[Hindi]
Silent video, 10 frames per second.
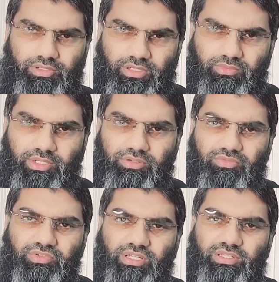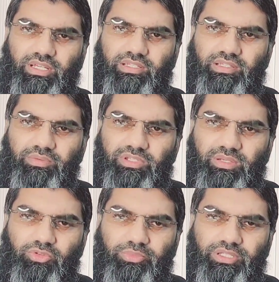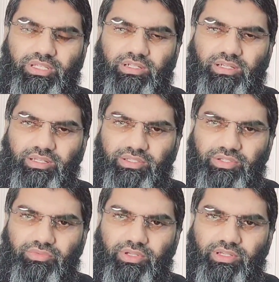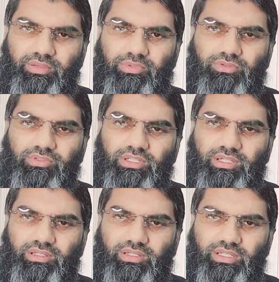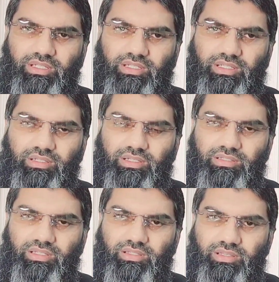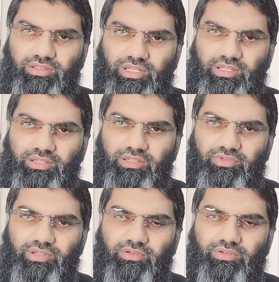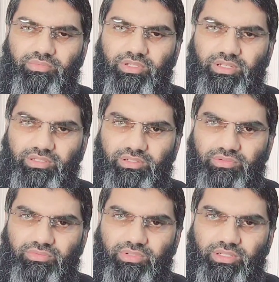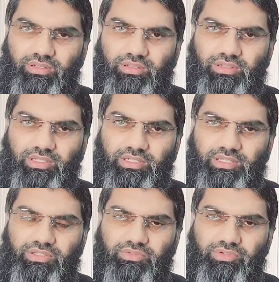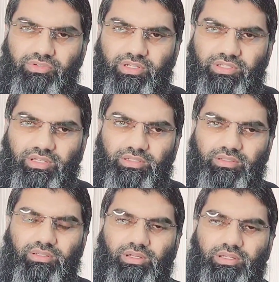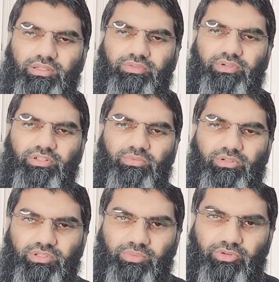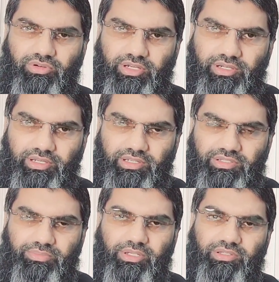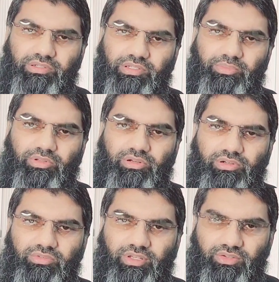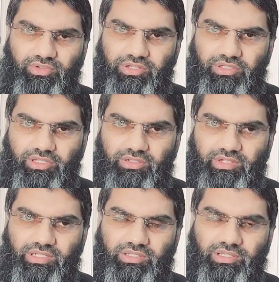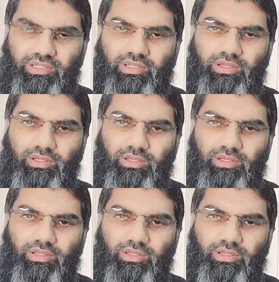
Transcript: अस्सलाम वालेकुम व्यूअर्स कैसे हैं आप सब उम्मीद है खैरियत से होंगे आप लोग देख रहे हैं नेक्सस स्टेट टीवी और मैं हाजिर हूं एक लेटेस्ट वीडियो के साथ आज की वीडियो बहुत ही इंपॉर्टेंट है स्पेशली प्लॉट वेरिफिकेशन के हवाले से